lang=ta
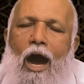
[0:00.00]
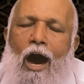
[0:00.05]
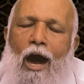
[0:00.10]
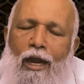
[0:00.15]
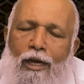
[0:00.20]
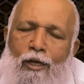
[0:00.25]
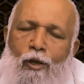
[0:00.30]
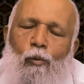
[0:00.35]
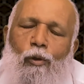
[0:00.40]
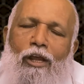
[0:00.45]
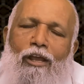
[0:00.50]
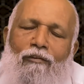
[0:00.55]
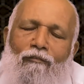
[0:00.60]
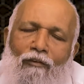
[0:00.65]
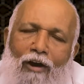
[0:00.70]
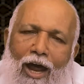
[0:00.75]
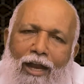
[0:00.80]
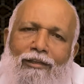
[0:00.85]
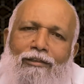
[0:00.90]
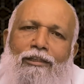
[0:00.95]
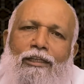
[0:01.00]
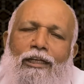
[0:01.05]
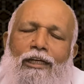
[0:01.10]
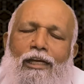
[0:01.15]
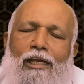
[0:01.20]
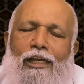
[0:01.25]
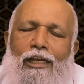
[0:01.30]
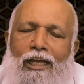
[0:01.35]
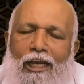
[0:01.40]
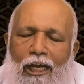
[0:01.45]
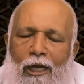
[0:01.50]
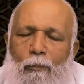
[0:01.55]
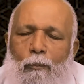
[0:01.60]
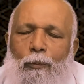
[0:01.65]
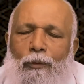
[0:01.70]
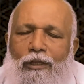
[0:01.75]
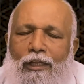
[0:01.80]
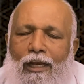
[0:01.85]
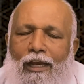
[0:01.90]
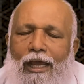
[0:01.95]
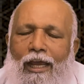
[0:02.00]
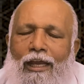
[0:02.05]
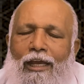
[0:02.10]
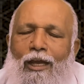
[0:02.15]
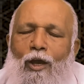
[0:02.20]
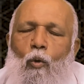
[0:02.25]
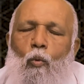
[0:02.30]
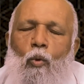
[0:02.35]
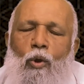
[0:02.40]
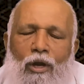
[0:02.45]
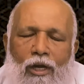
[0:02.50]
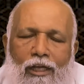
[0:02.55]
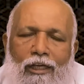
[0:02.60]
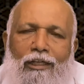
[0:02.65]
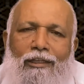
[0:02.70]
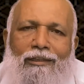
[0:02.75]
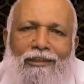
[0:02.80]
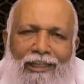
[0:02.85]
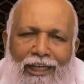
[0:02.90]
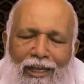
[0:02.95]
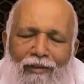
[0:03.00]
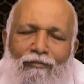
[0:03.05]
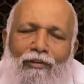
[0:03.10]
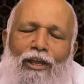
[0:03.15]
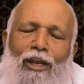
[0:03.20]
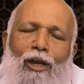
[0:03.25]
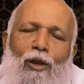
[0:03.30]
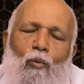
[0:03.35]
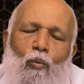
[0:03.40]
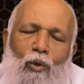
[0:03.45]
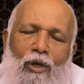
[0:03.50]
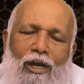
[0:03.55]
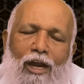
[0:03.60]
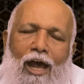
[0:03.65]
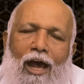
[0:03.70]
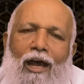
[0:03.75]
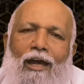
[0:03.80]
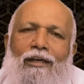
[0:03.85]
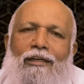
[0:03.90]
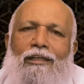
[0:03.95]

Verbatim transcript: ஆண்டவருடைய வார்த்தைகளை கேட்பதிலே உங்களுக்கு தீவிரம் உண்டா